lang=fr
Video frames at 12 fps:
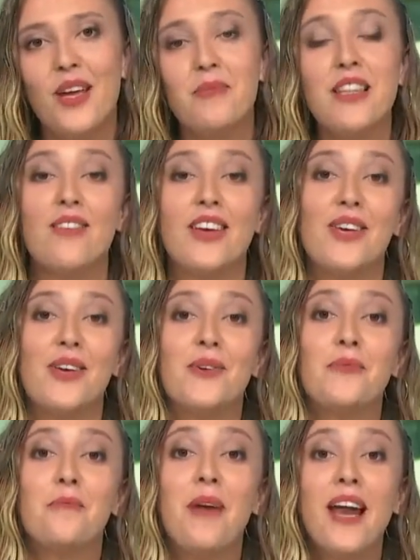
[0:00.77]
termine avec euh,
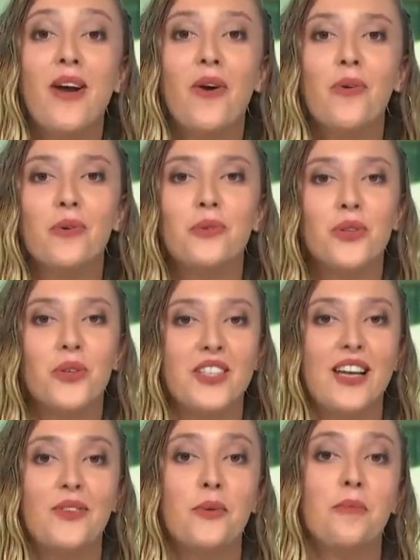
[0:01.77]
une belle rencontre,
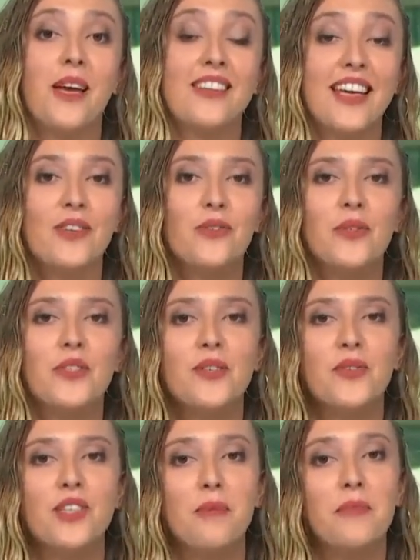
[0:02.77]
celle de Patrick Dossi,
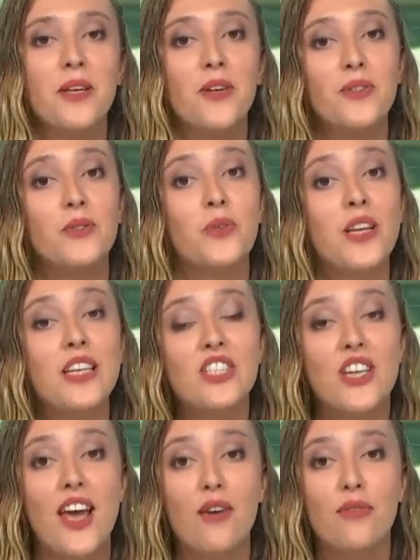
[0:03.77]
ancien pilote de ligne
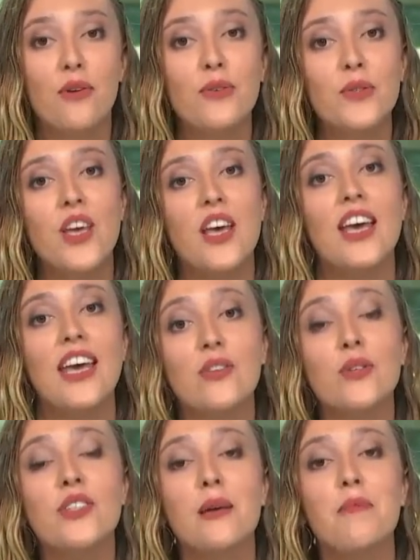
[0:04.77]
Air France, et
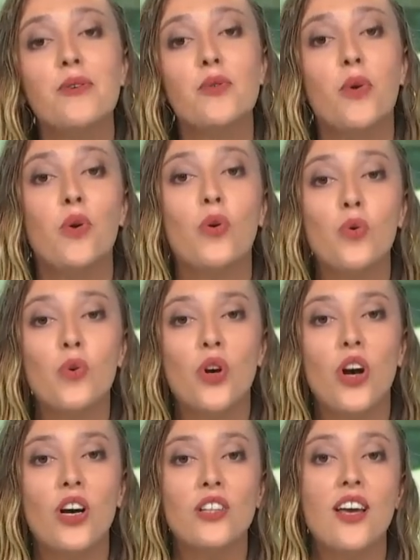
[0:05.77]
notamment sur le
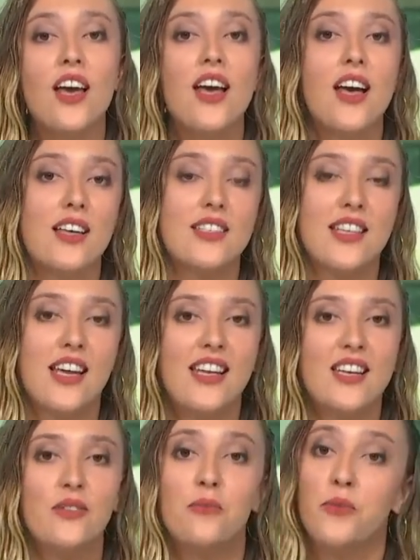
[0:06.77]
Concorde.
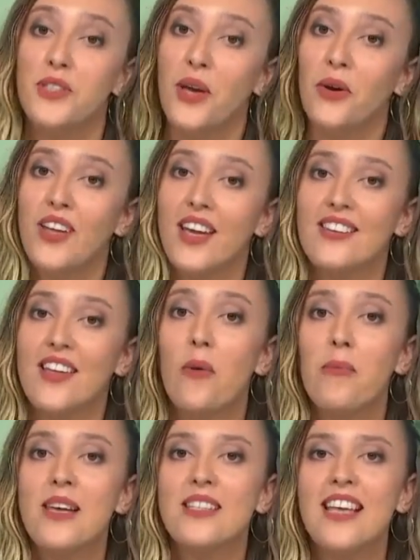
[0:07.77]
Installé depuis sa retraite à
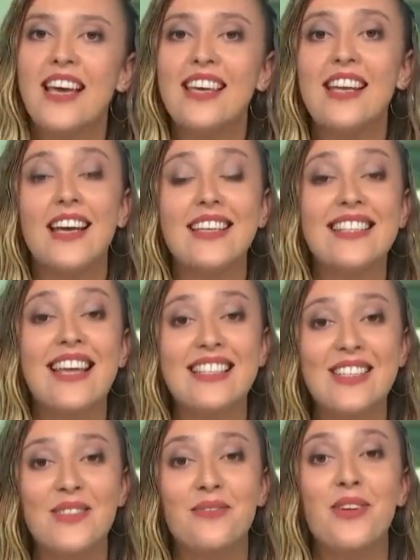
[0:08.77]
Ambazac, il reste
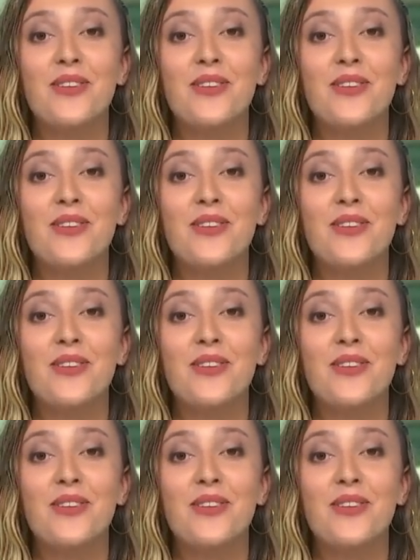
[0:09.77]
actif